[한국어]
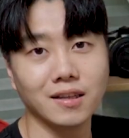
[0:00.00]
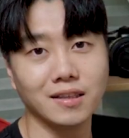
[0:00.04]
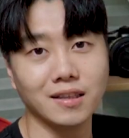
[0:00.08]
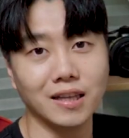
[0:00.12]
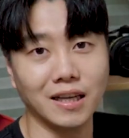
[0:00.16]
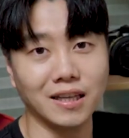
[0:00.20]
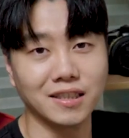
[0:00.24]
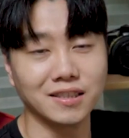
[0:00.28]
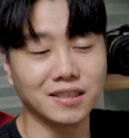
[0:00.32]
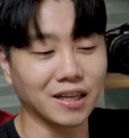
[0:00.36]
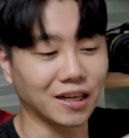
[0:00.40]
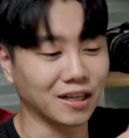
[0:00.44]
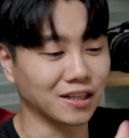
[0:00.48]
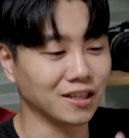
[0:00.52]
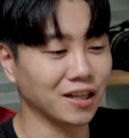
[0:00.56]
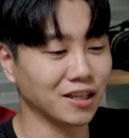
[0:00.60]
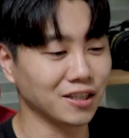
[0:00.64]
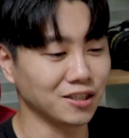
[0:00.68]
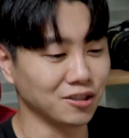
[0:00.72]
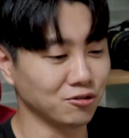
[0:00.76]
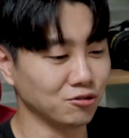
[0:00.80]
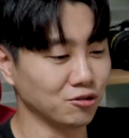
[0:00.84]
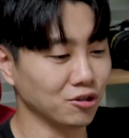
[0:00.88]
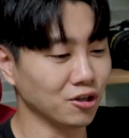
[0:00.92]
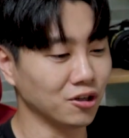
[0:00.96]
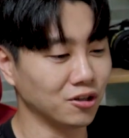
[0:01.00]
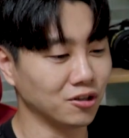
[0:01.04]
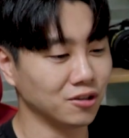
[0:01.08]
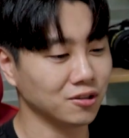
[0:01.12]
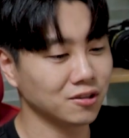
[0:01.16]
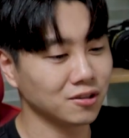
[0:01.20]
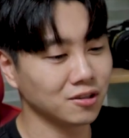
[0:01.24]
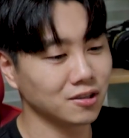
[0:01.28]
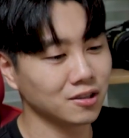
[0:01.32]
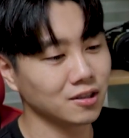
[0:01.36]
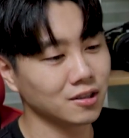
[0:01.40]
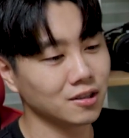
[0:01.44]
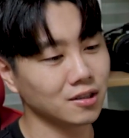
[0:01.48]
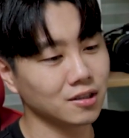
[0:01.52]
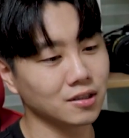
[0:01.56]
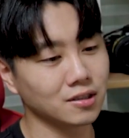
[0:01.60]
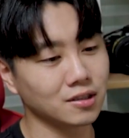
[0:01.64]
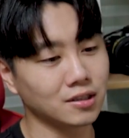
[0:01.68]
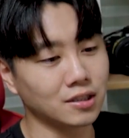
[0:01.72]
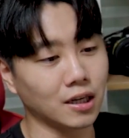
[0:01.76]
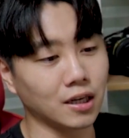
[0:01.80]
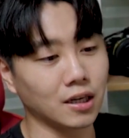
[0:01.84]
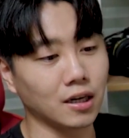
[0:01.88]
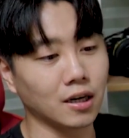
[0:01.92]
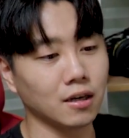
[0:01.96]
네, 장난이고요.
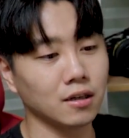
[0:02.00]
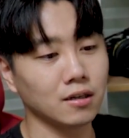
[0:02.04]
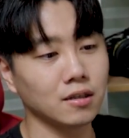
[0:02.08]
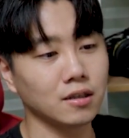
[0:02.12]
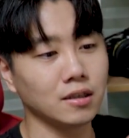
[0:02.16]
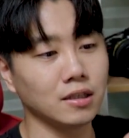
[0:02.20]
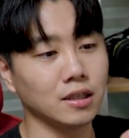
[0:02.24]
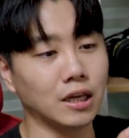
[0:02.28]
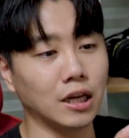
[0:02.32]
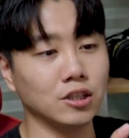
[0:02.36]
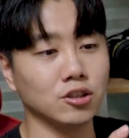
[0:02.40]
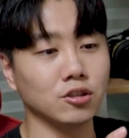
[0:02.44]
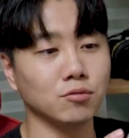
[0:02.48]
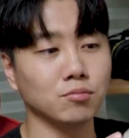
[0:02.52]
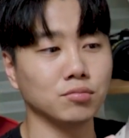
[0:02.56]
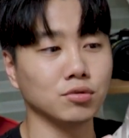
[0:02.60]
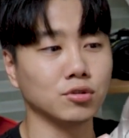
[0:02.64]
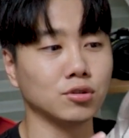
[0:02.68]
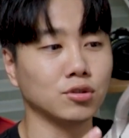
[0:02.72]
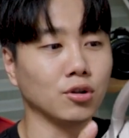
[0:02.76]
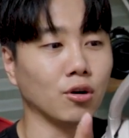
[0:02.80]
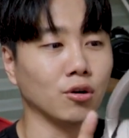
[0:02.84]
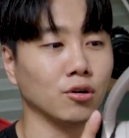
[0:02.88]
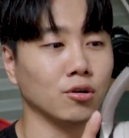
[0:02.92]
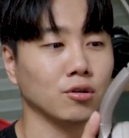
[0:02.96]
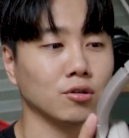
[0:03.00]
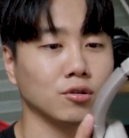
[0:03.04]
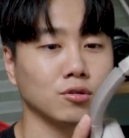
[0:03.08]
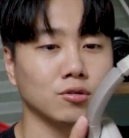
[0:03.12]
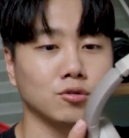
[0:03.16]
제가 예전부터